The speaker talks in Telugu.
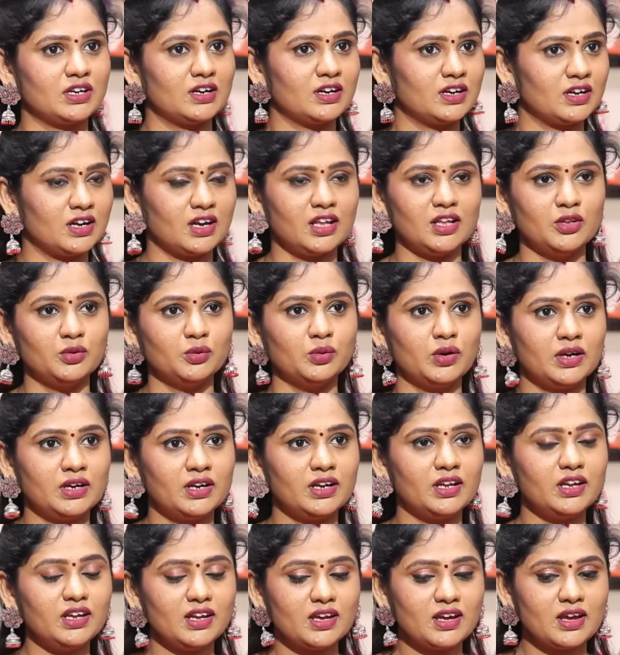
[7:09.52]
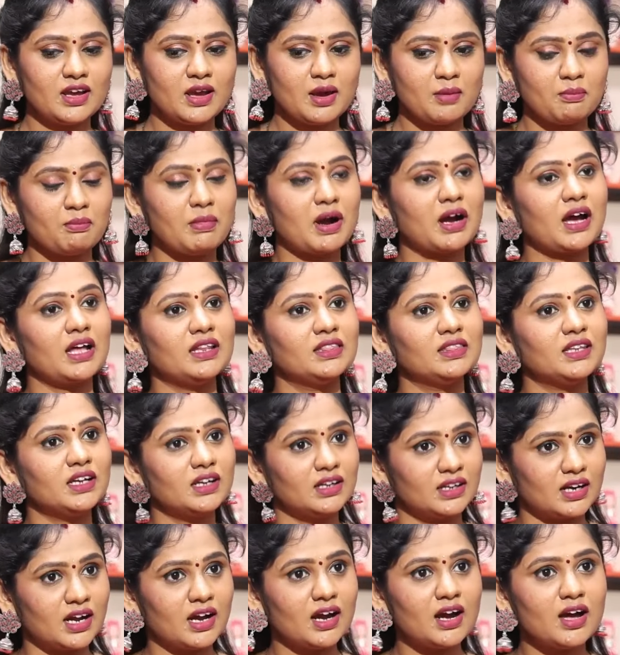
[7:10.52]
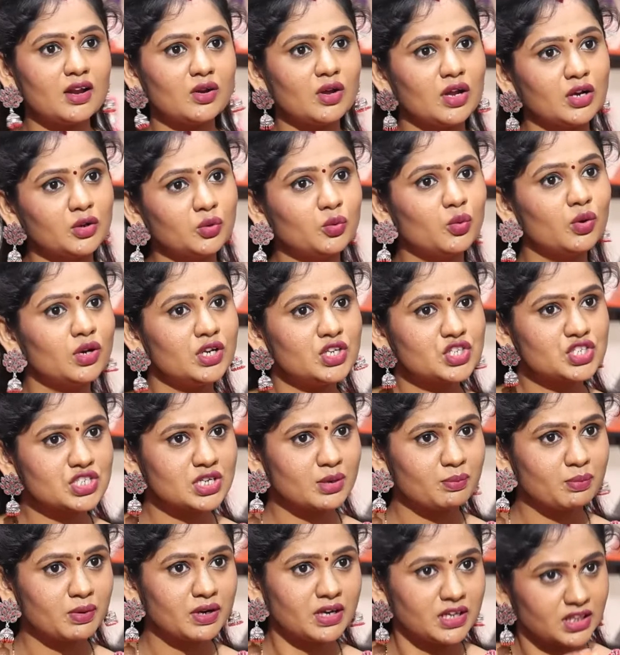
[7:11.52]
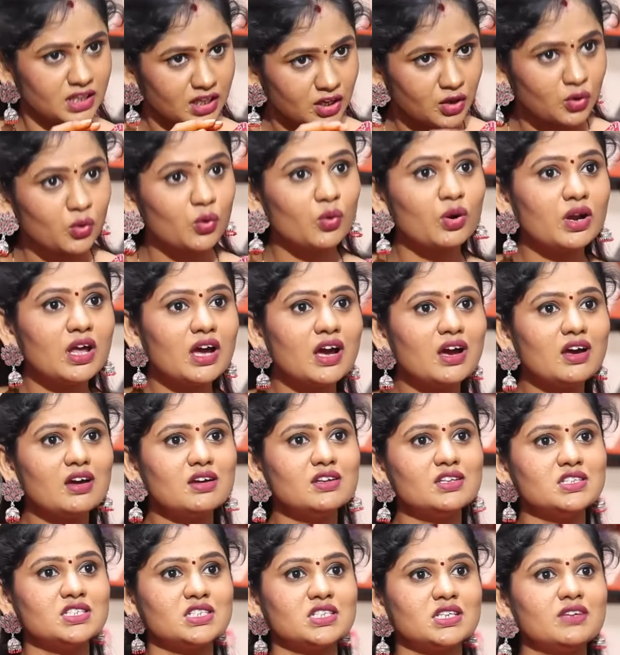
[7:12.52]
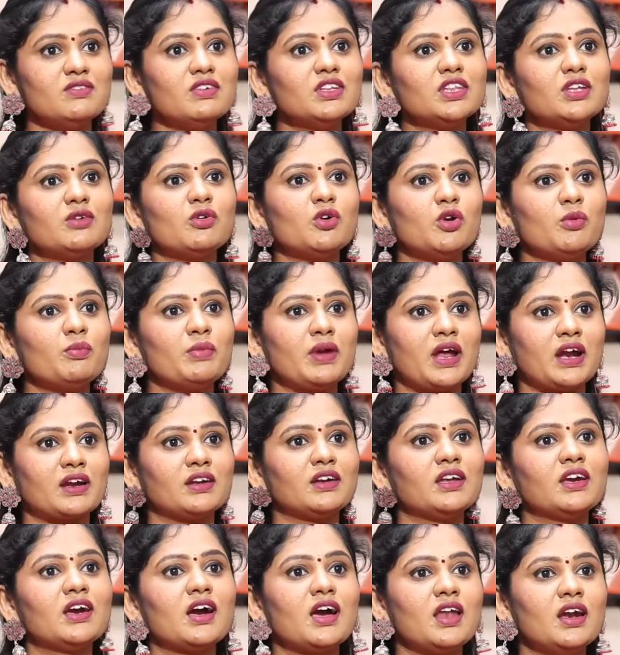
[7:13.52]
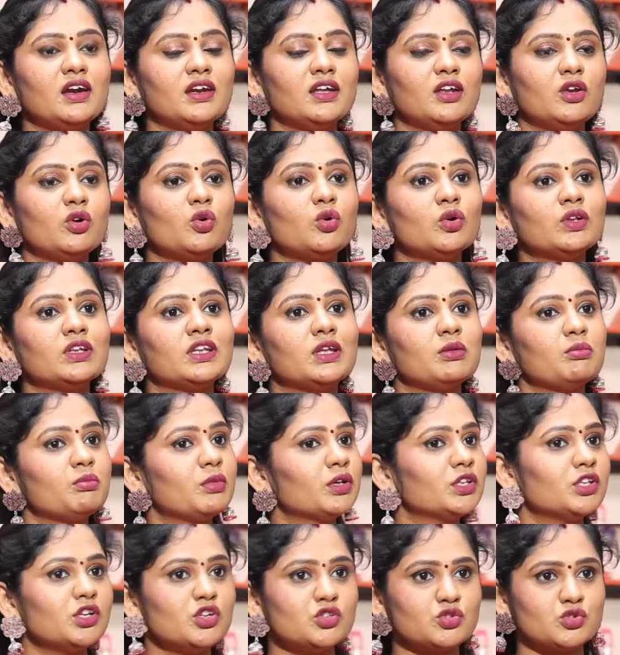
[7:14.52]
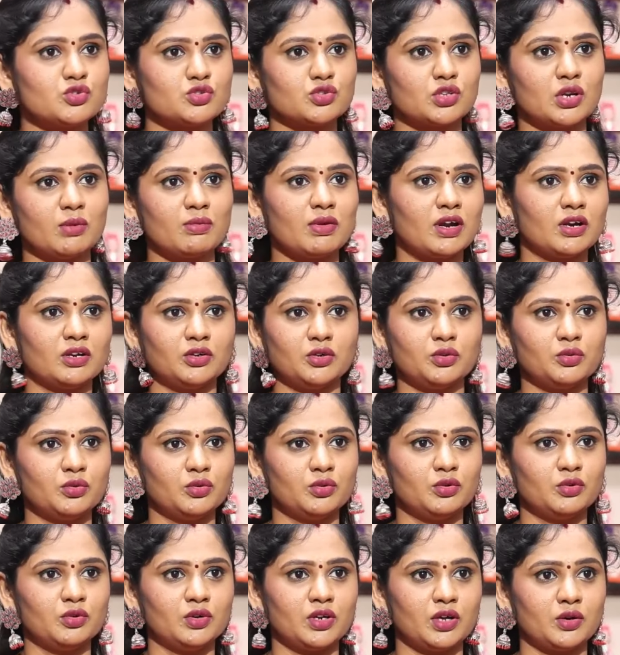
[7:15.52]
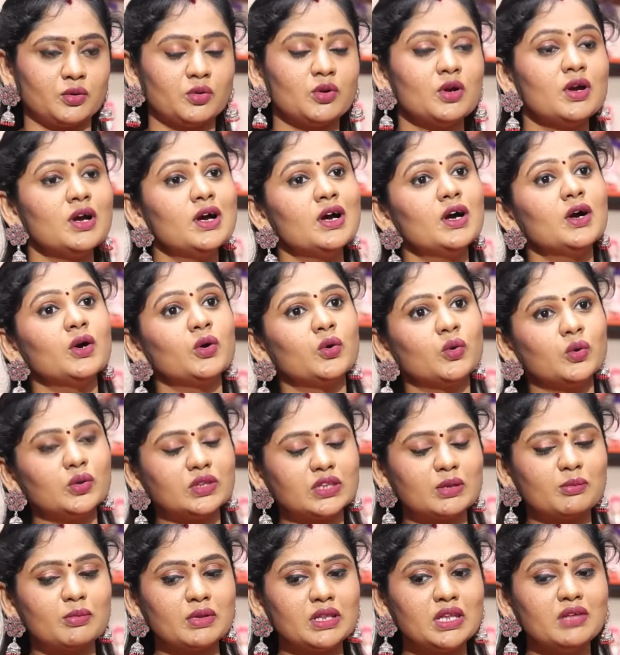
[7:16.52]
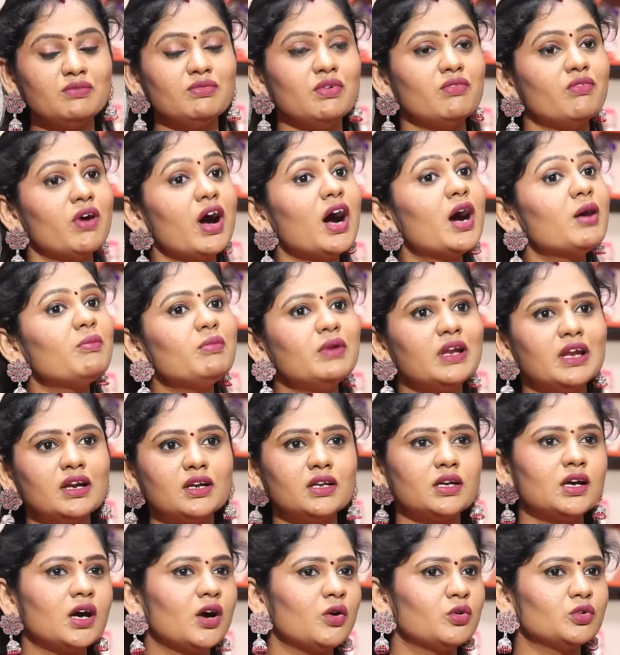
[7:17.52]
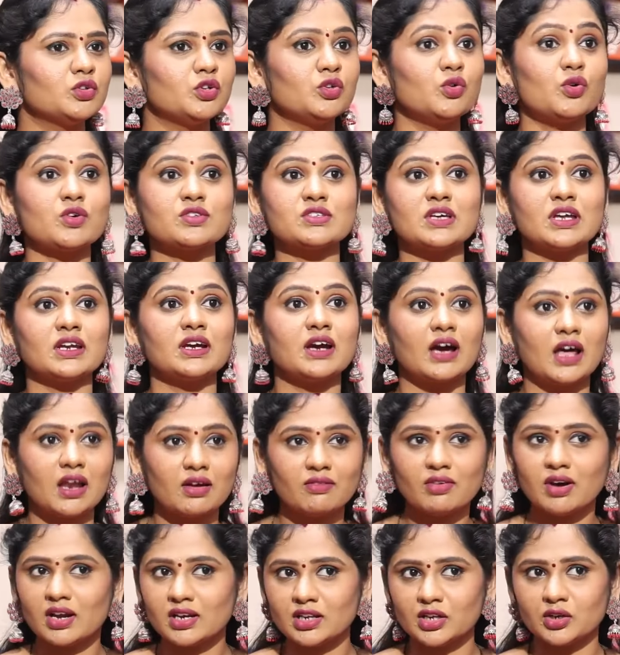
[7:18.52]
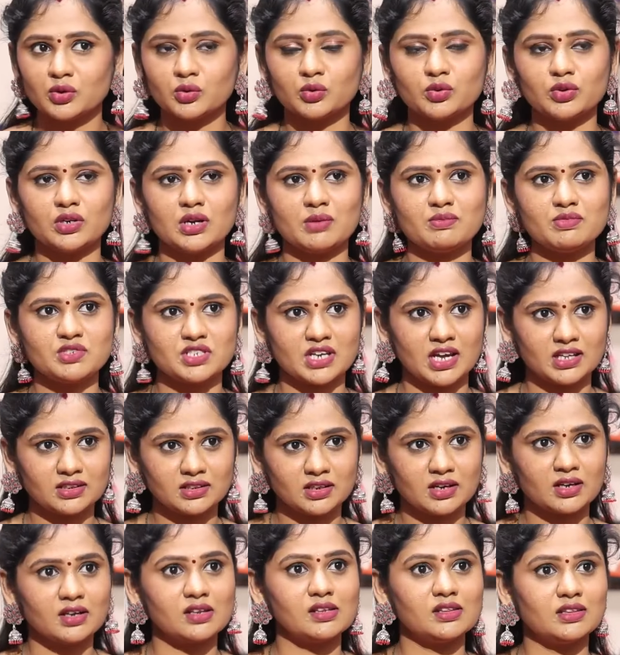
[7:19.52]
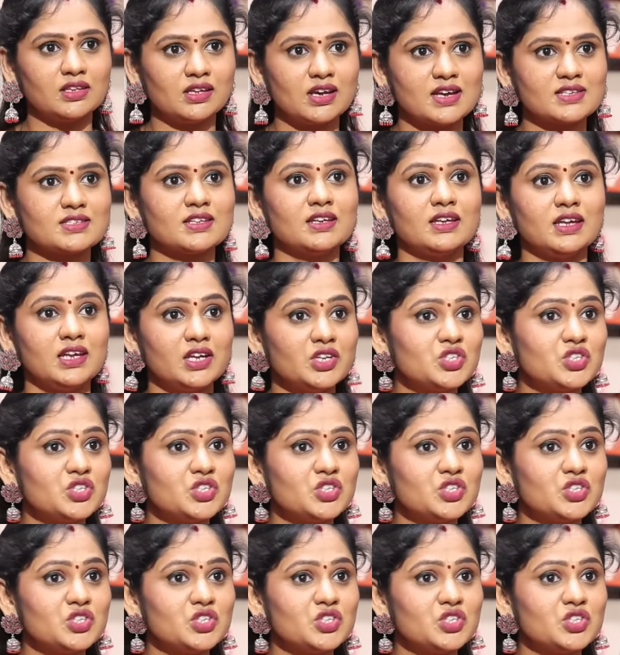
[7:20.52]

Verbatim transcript: జరగట్లేదు అంటే మాకు అంత గ్రహాలు అనుకూలించినప్పటికీ కూడా జీవితంలో ప్రాక్టికాలిటీలో కొంత ఇబ్బందులు చూస్తున్నామని అంటూ ఉంటారు కొంతమంది వివాహం లేటుగా అవుతుంది ఒకసారి కలవాలి అనుకుంటున్నాం జాతక రీత్యా అసలు